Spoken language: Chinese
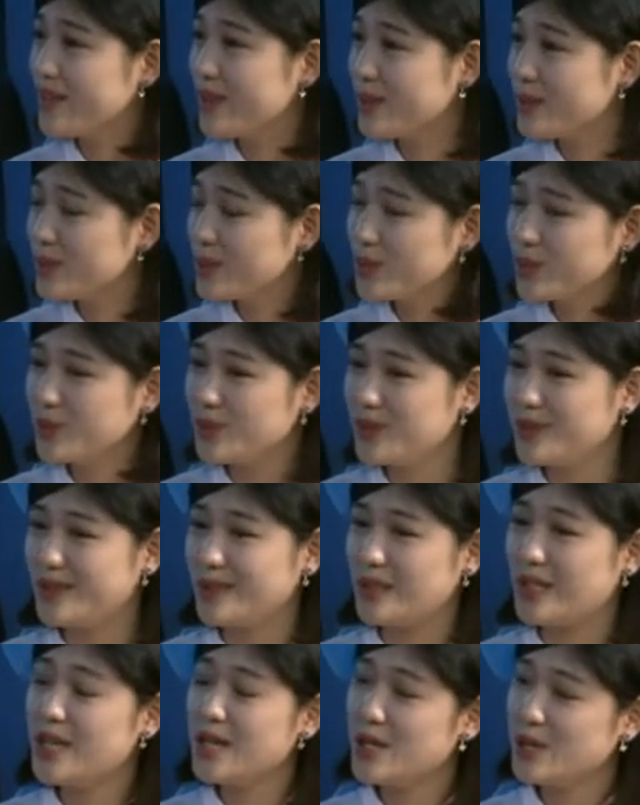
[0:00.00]
当初
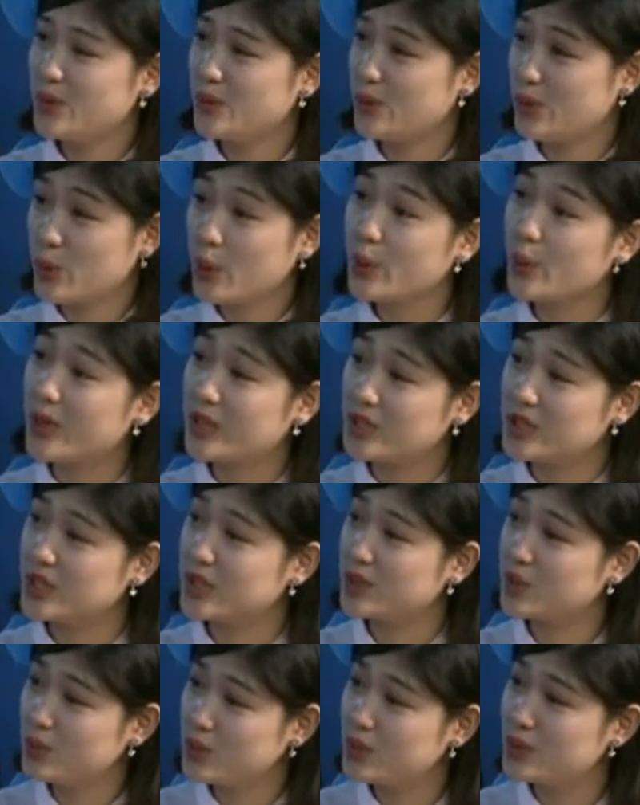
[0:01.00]
你去推广这
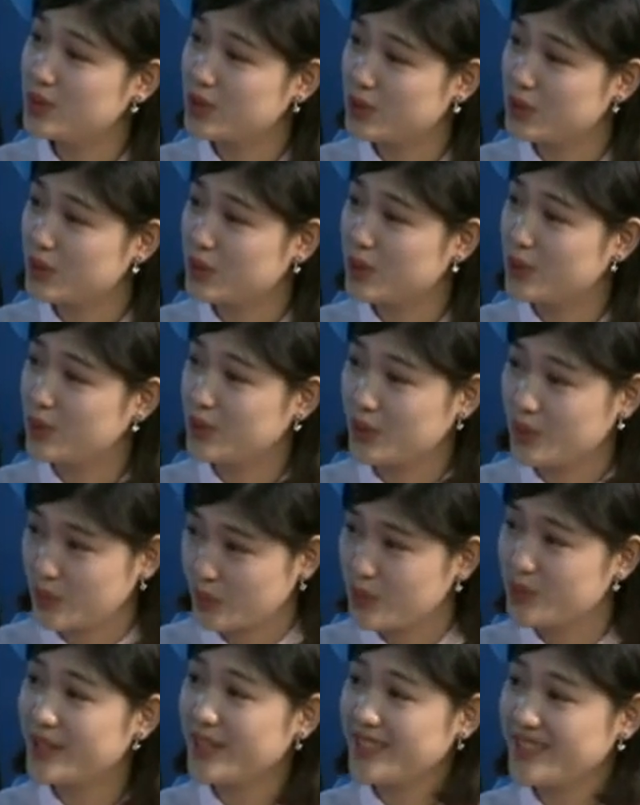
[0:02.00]
个剧的时候，有
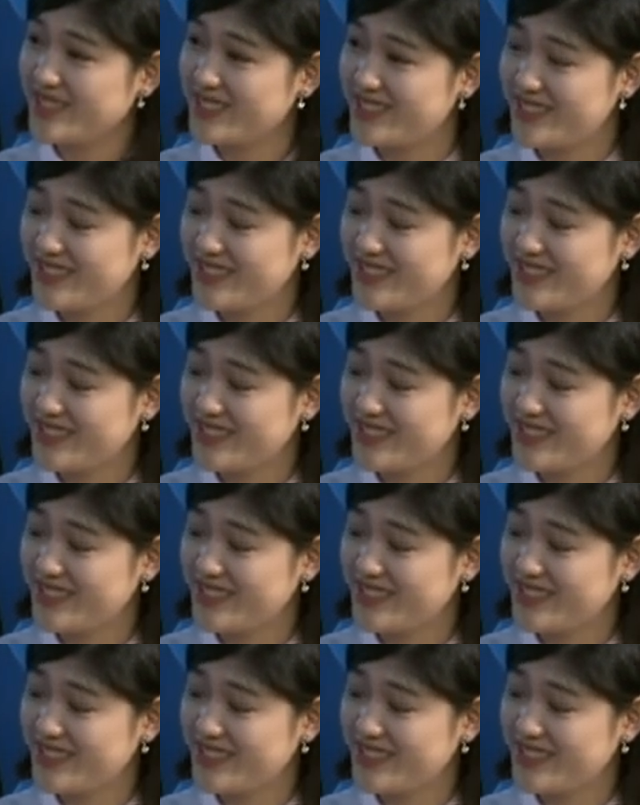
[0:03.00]
遇到一些